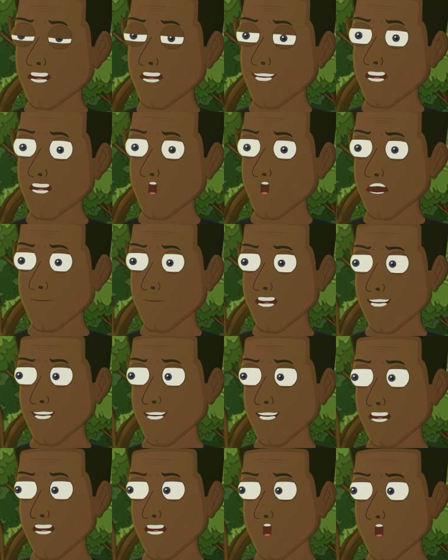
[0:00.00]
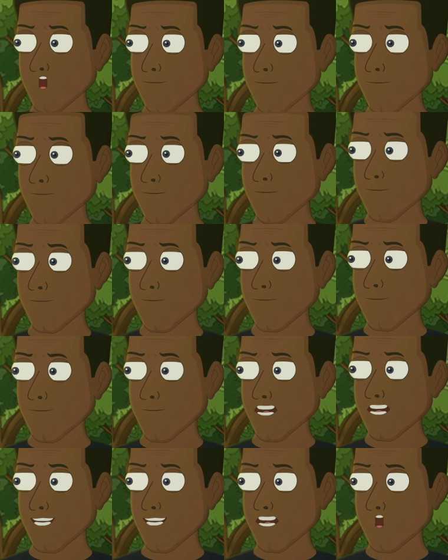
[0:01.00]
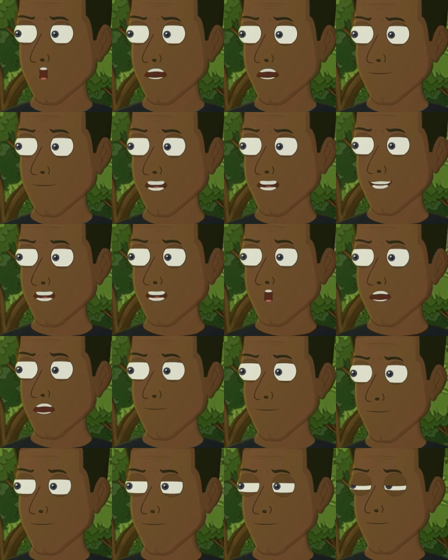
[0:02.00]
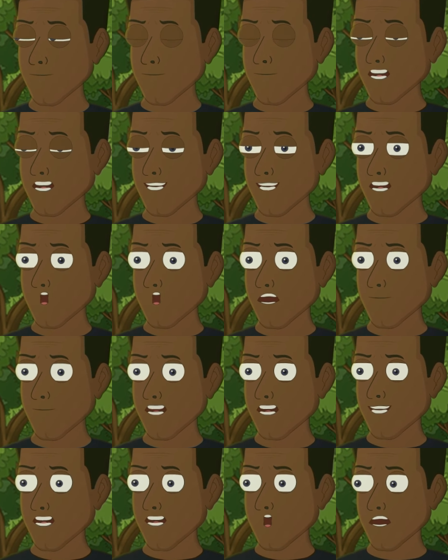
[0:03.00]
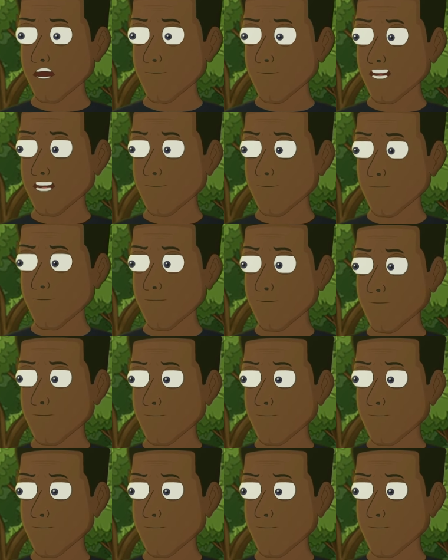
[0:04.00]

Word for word: पहले तुम जाओ स्टीव आखिर ये तुम्हारा ही प्लान था ना है ना तुम डर तो